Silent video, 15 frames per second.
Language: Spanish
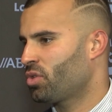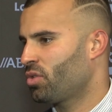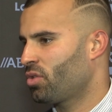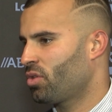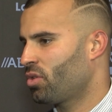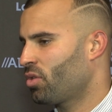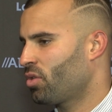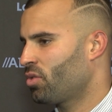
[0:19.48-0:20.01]

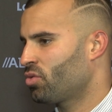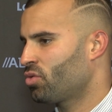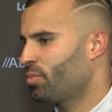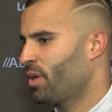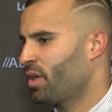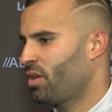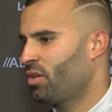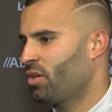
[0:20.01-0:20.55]
sido
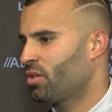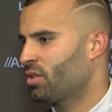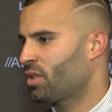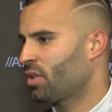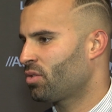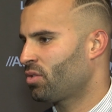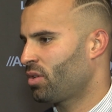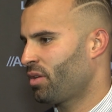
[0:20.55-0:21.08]
superiores
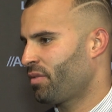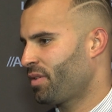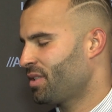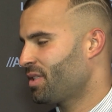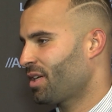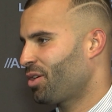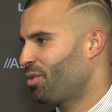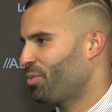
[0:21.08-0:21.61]
tanto en
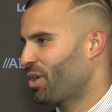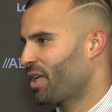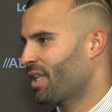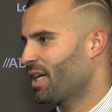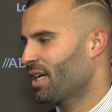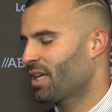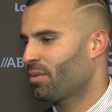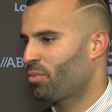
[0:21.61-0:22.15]
defensa como en
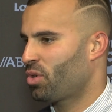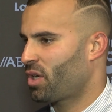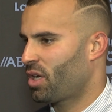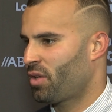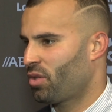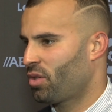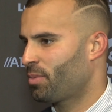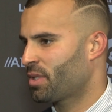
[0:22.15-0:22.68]
ataque, hemos
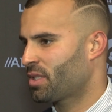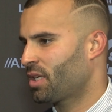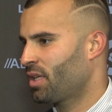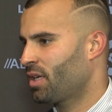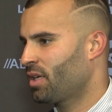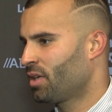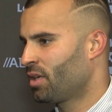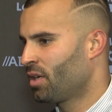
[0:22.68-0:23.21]
creado
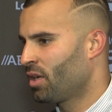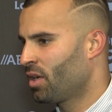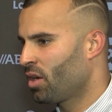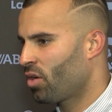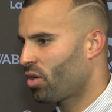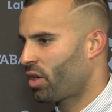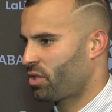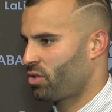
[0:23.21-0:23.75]
demasiadas
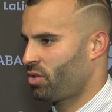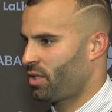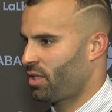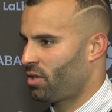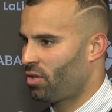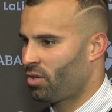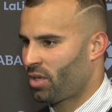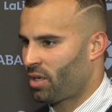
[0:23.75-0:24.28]
ocasiones
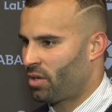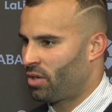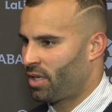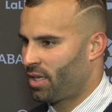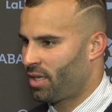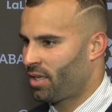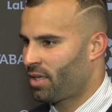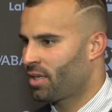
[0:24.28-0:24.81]
de gol. Creo
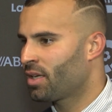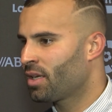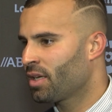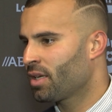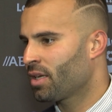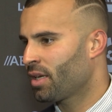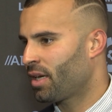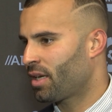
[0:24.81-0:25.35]
que
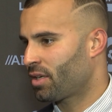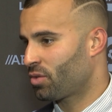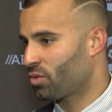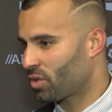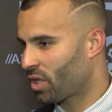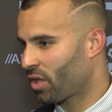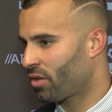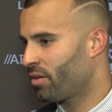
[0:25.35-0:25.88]
el
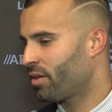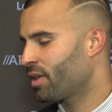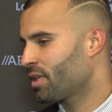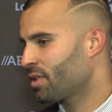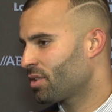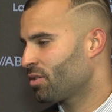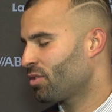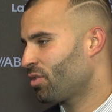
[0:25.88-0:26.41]
resultado debería
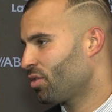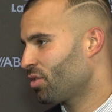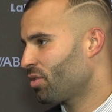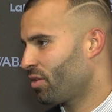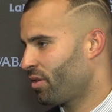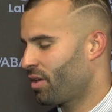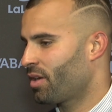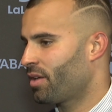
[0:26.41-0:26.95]
haber sido
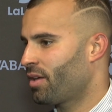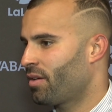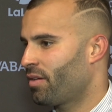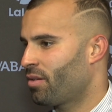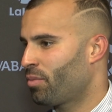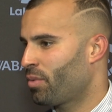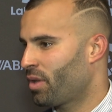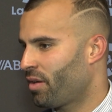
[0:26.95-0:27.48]
otro,
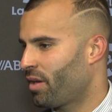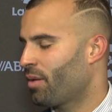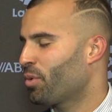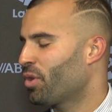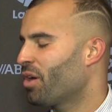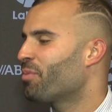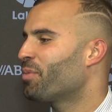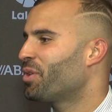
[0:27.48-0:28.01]

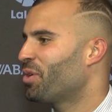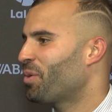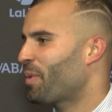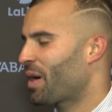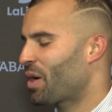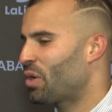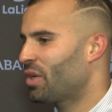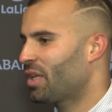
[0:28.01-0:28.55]
deberíamos haber metido
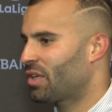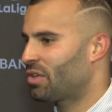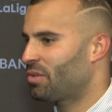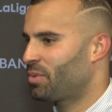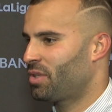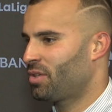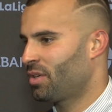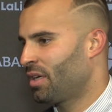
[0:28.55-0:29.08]
más goles, ¿no?
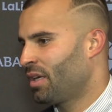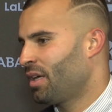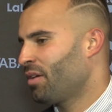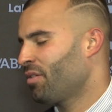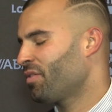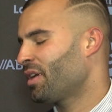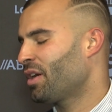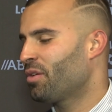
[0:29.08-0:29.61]
Pero
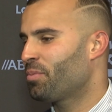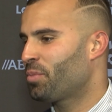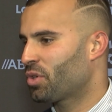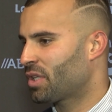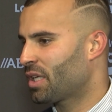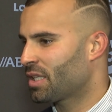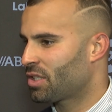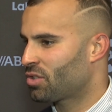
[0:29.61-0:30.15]
al final lo
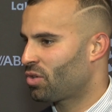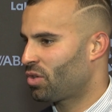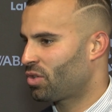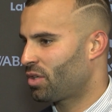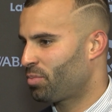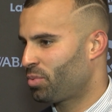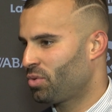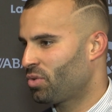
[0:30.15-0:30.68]
importante son los
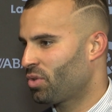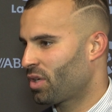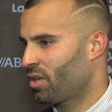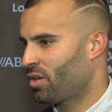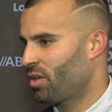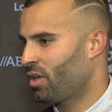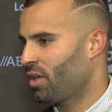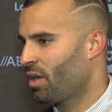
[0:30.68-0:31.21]
tres puntos, que
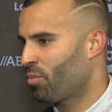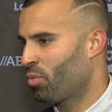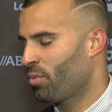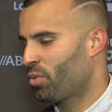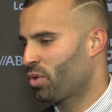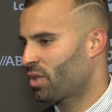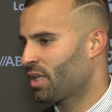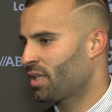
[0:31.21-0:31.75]
es muy
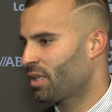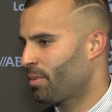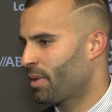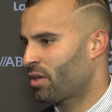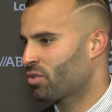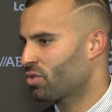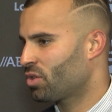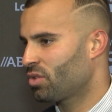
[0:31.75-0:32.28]
importante
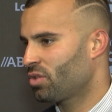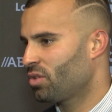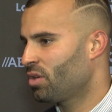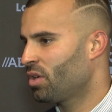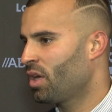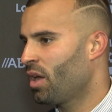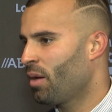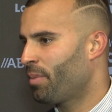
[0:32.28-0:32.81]
para nosotros,
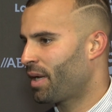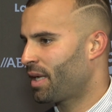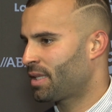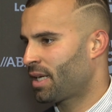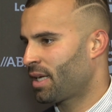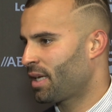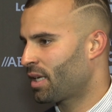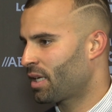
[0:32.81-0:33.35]
para
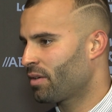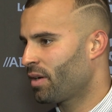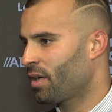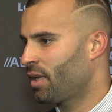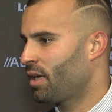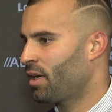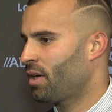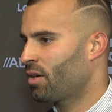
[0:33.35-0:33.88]
estar ahí arriba,
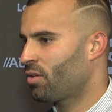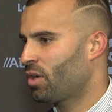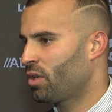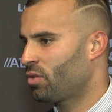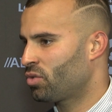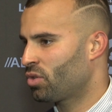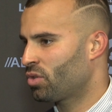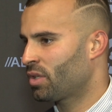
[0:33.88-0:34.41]
con la
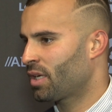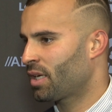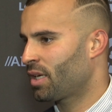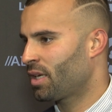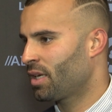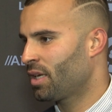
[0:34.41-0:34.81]
ilusión de